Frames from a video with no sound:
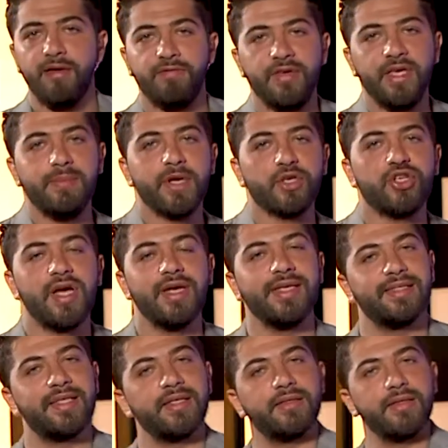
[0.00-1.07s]
في مجال
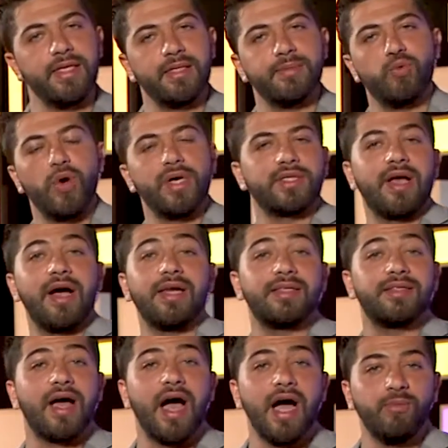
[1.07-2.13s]
التدريب وإتقان
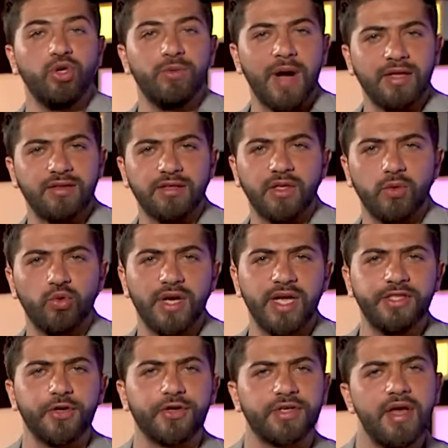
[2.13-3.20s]
التعامل مع
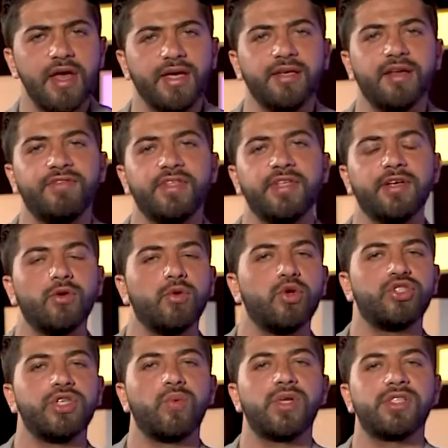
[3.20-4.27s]
التطورات الراهنة في
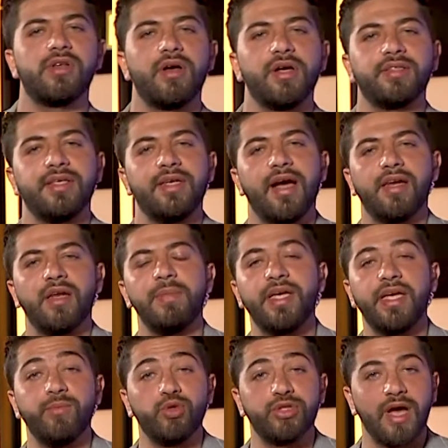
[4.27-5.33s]
تكنولوجيا الوسائط الإعلامية
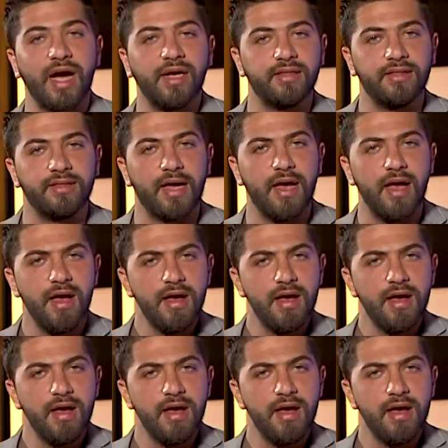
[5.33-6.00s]
المتعددة